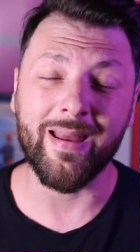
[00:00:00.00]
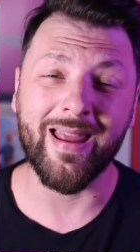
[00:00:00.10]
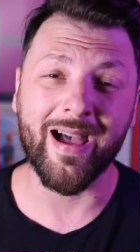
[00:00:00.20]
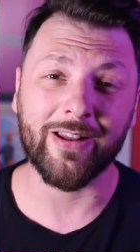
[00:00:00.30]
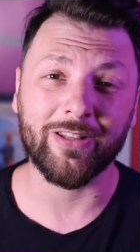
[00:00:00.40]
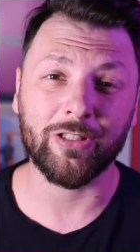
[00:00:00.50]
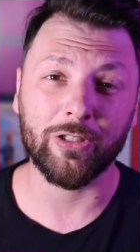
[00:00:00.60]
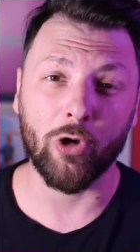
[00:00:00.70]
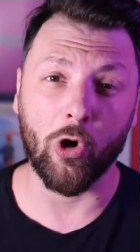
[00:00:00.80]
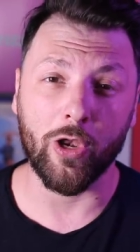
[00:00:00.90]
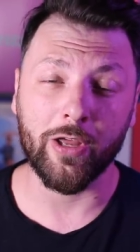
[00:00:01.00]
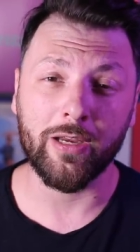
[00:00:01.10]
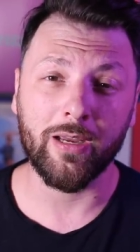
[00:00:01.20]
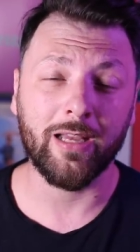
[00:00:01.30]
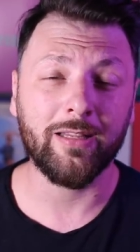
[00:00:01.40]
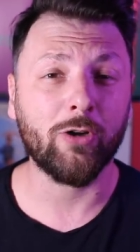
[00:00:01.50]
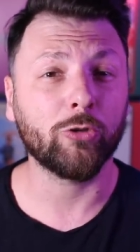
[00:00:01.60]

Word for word: miliardi di dollari ed è